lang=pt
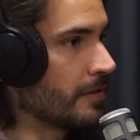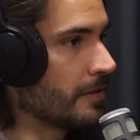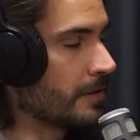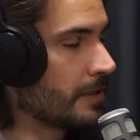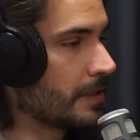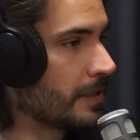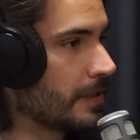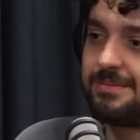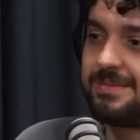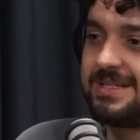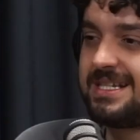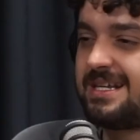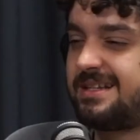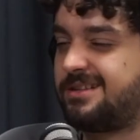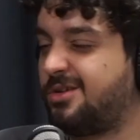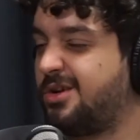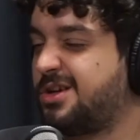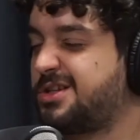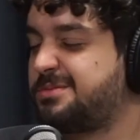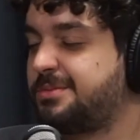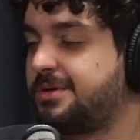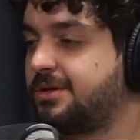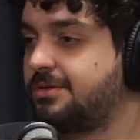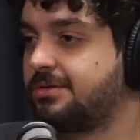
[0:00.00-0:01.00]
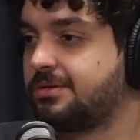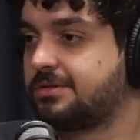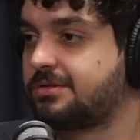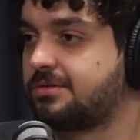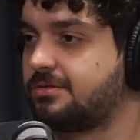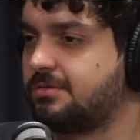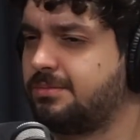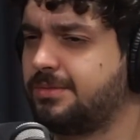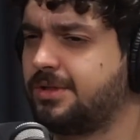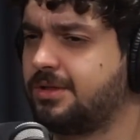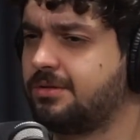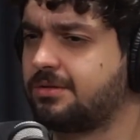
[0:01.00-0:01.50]
Pode, mas é dois minutos, um
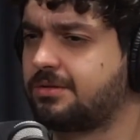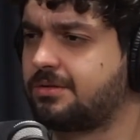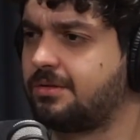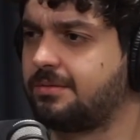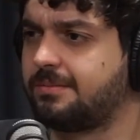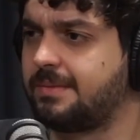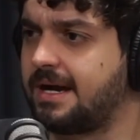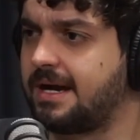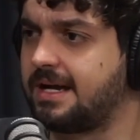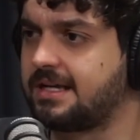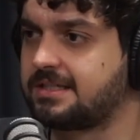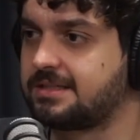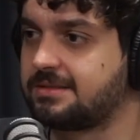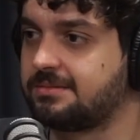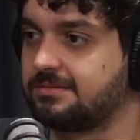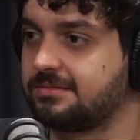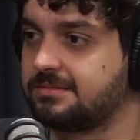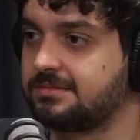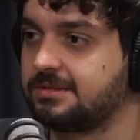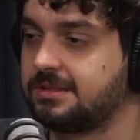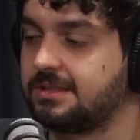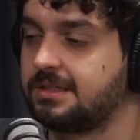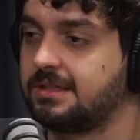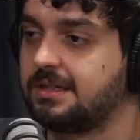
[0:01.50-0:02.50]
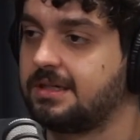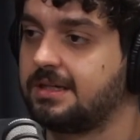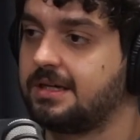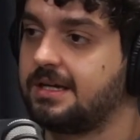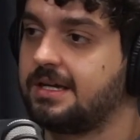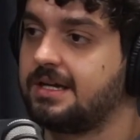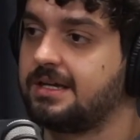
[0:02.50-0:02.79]
minuto no máximo. Ah.